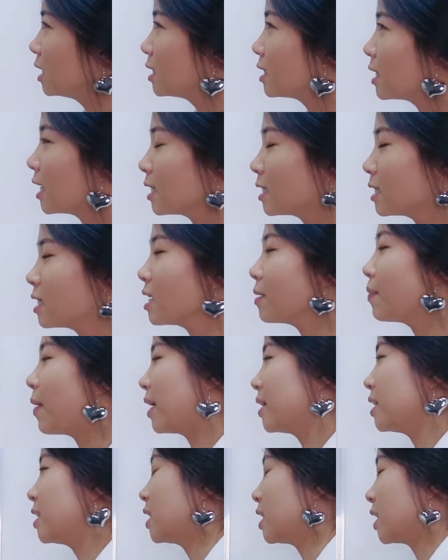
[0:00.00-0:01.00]
在这
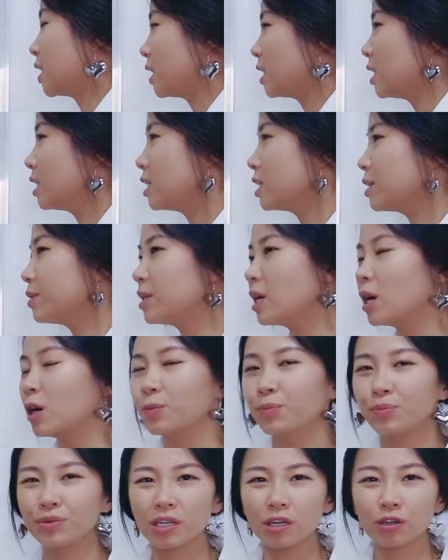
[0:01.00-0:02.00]
盘棋要
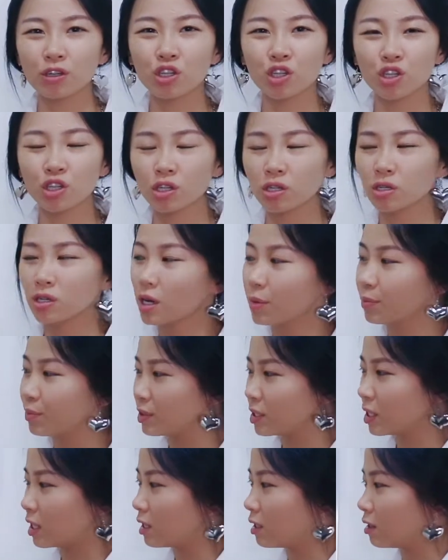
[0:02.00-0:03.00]
比较实，要
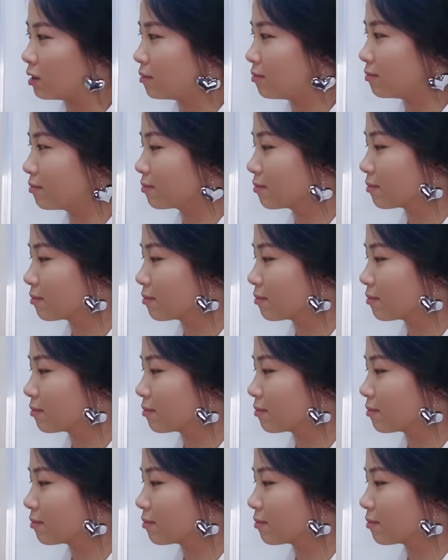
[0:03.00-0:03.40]
比较